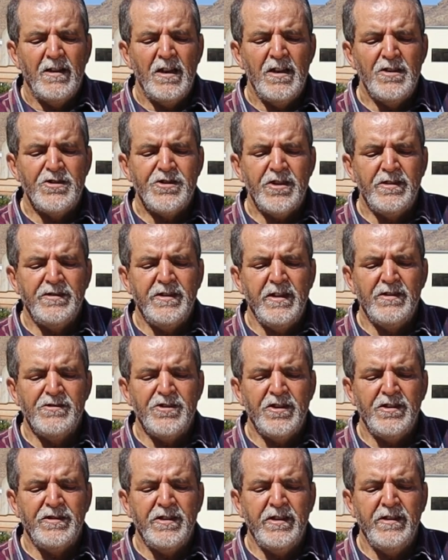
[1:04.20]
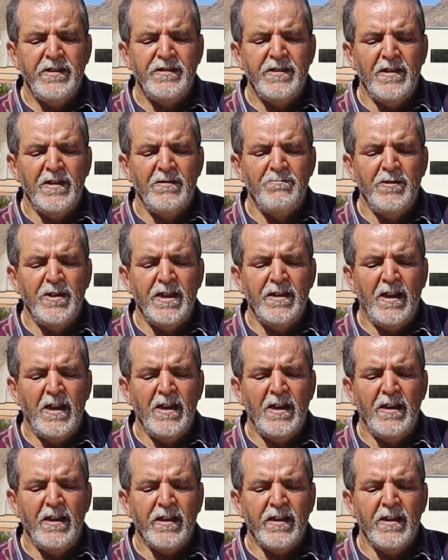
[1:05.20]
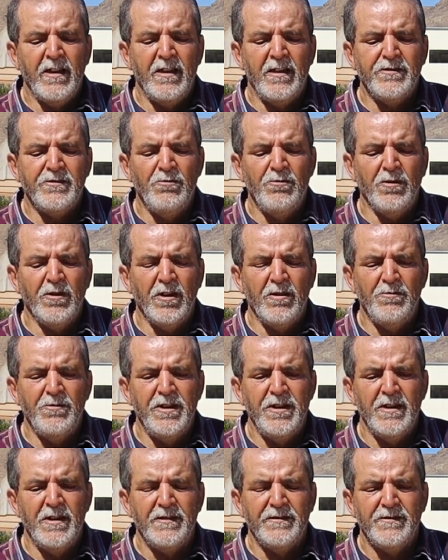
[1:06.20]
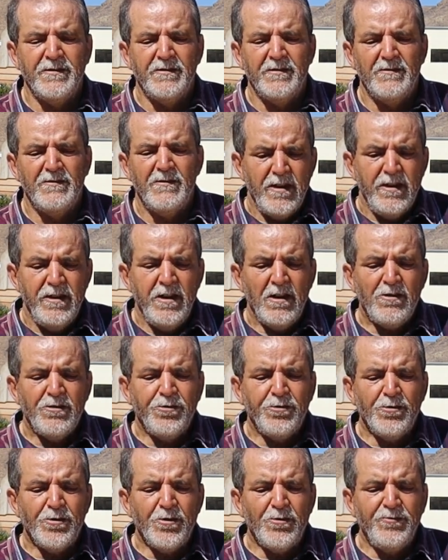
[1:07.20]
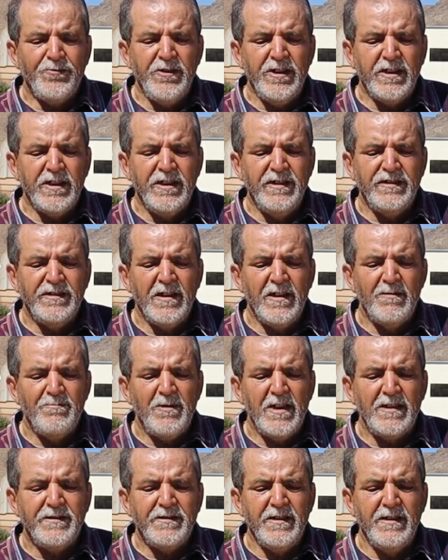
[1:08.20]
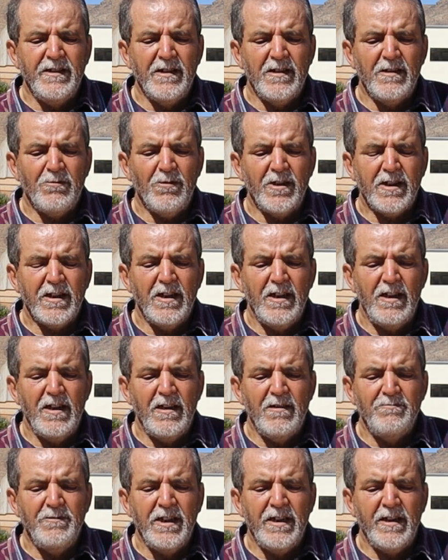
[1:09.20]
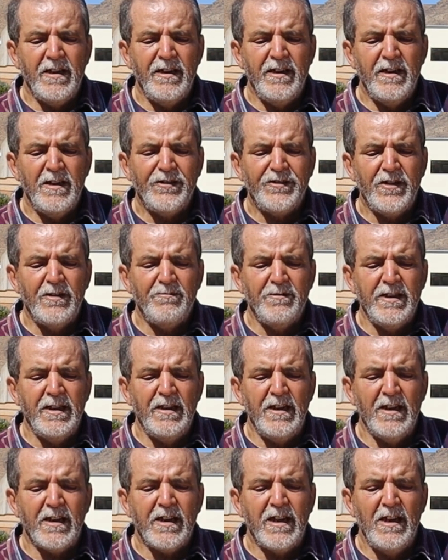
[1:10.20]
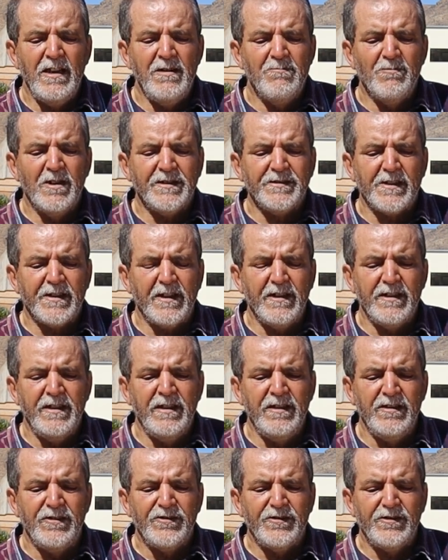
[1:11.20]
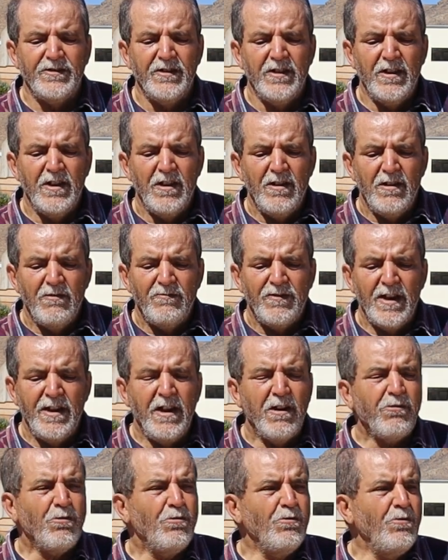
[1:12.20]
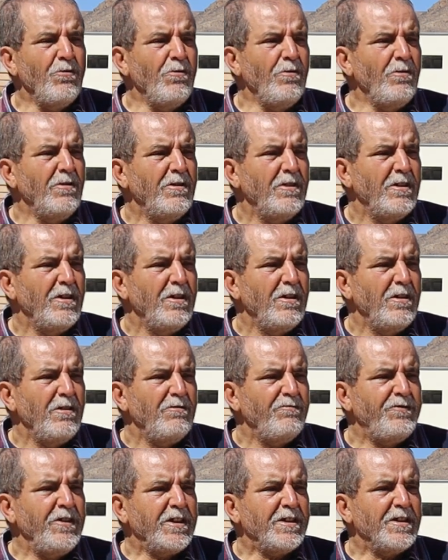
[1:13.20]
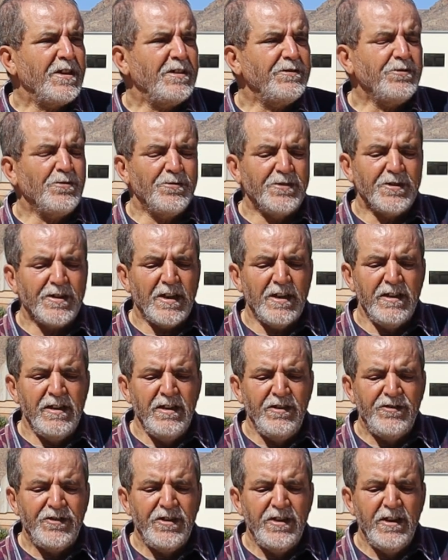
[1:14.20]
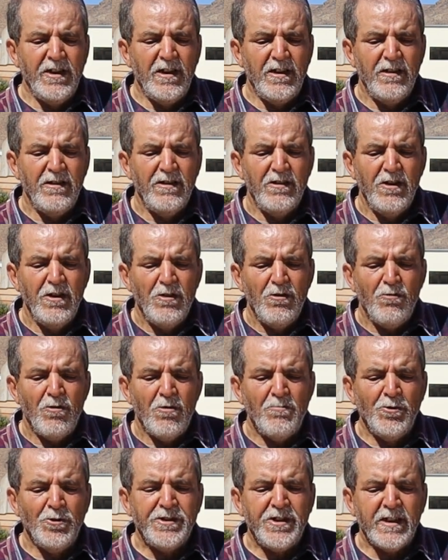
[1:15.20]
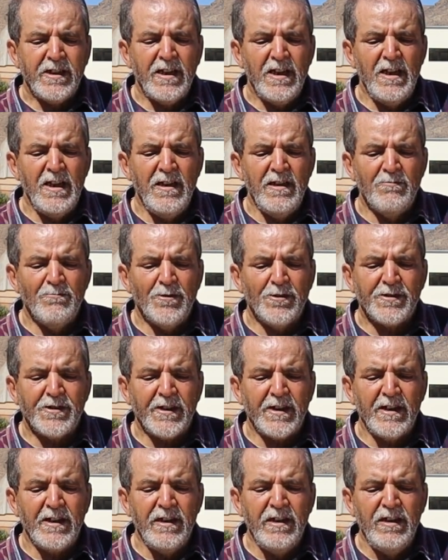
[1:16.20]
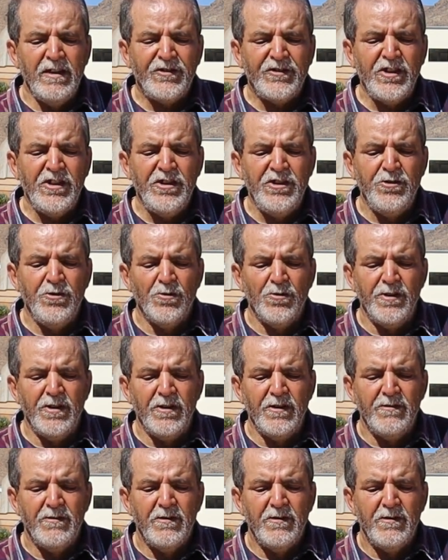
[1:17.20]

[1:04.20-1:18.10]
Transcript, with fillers: الجديدة من حلقات لغويات يكثر في كتاباتنا وكلامنا النسب إلى كلمة رئيس فنقول فكرة رئيسية ومتكلم رئيسي